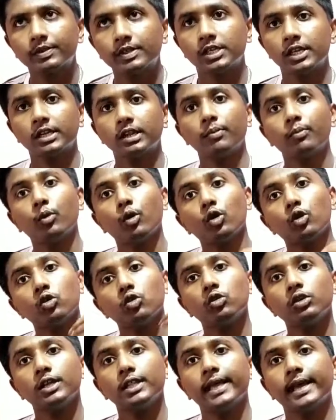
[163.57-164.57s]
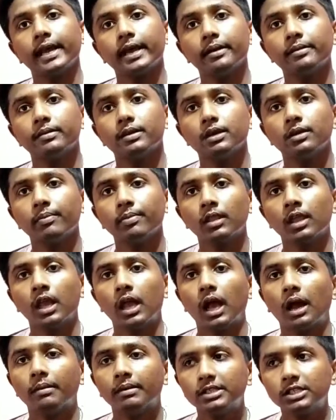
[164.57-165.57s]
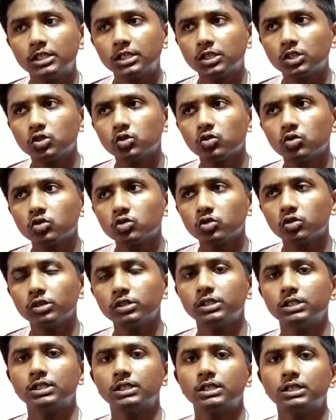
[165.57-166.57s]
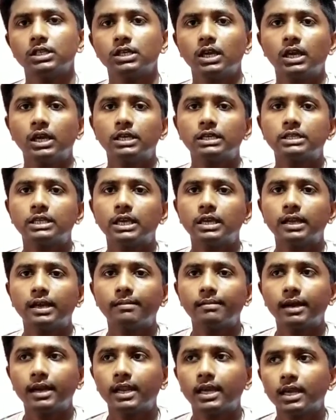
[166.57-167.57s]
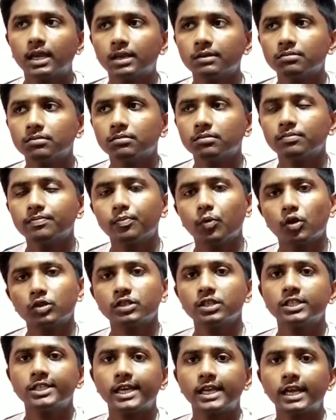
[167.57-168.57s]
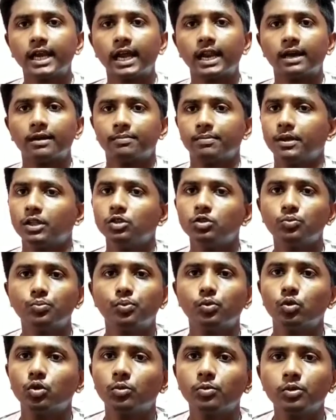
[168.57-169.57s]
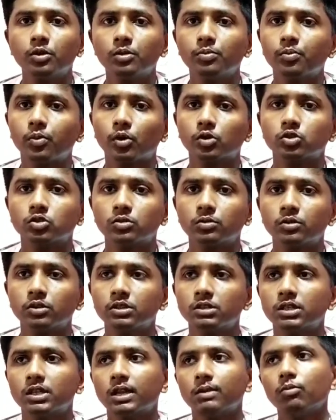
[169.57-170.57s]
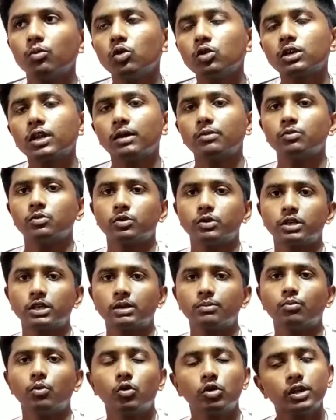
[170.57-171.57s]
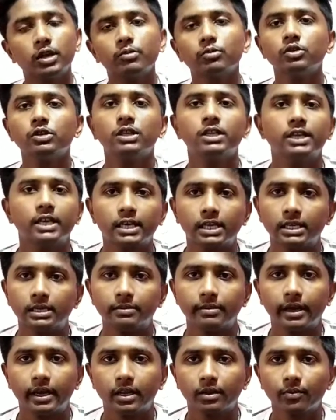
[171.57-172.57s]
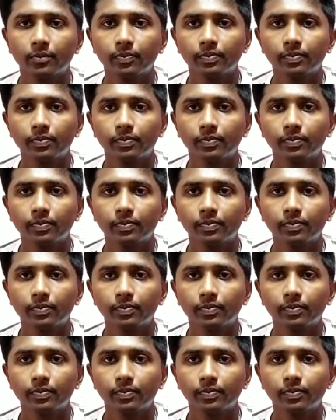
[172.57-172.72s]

সেটা বড় করে দেখাবে আবার যেটা ছোট জিনিস সেটা মানে প্রসেসার খারাপ কিন্তু পুরোপুরি স্পষ্ট বলছে না মোটামুটি মোটামুটিটা কি ভাই